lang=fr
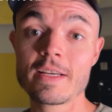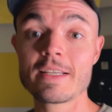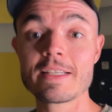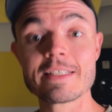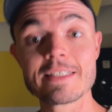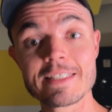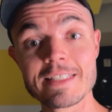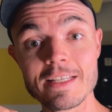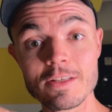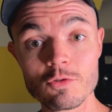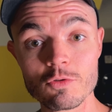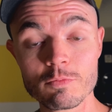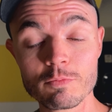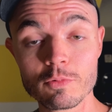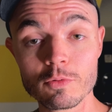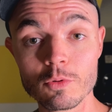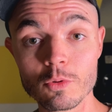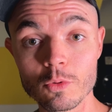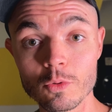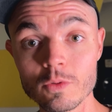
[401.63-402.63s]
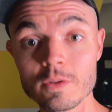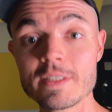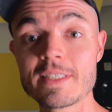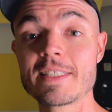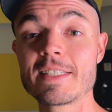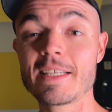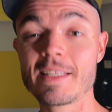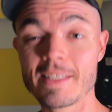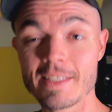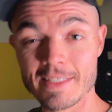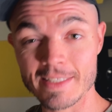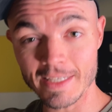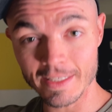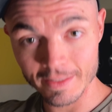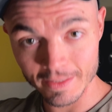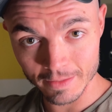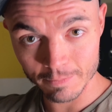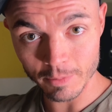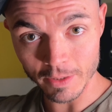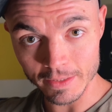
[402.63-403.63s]
c'est du boulot, c'est des
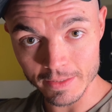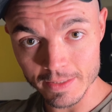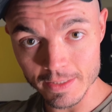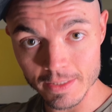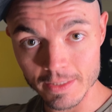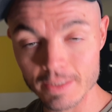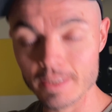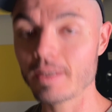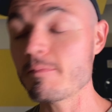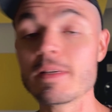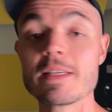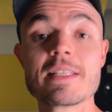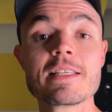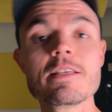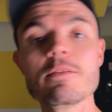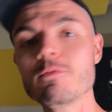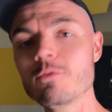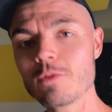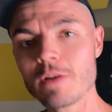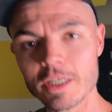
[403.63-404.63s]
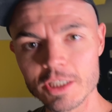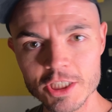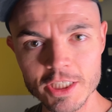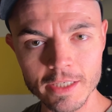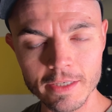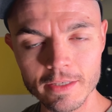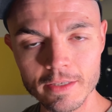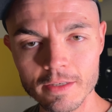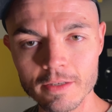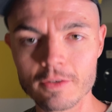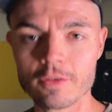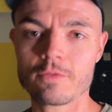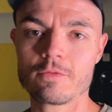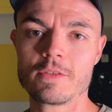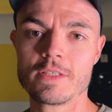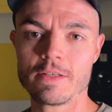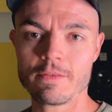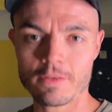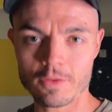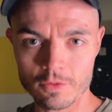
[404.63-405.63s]
années de pratique. Mais si vous lâchez rien, que
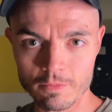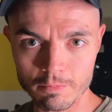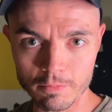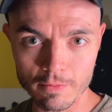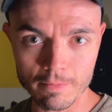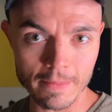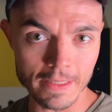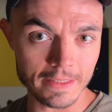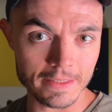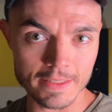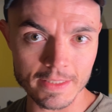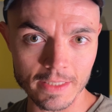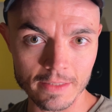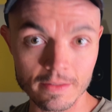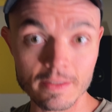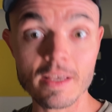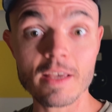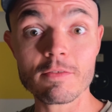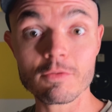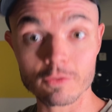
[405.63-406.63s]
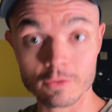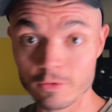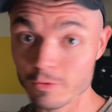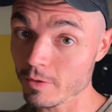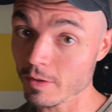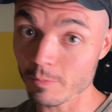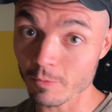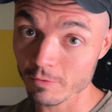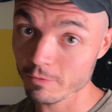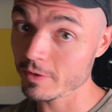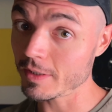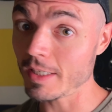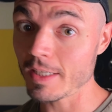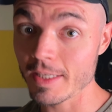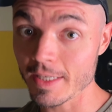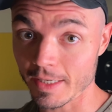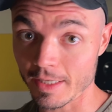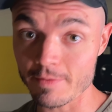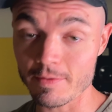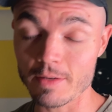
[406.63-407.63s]
vous avez le bon mindset, éventuellement vous
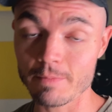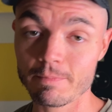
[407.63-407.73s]
allez y arriver.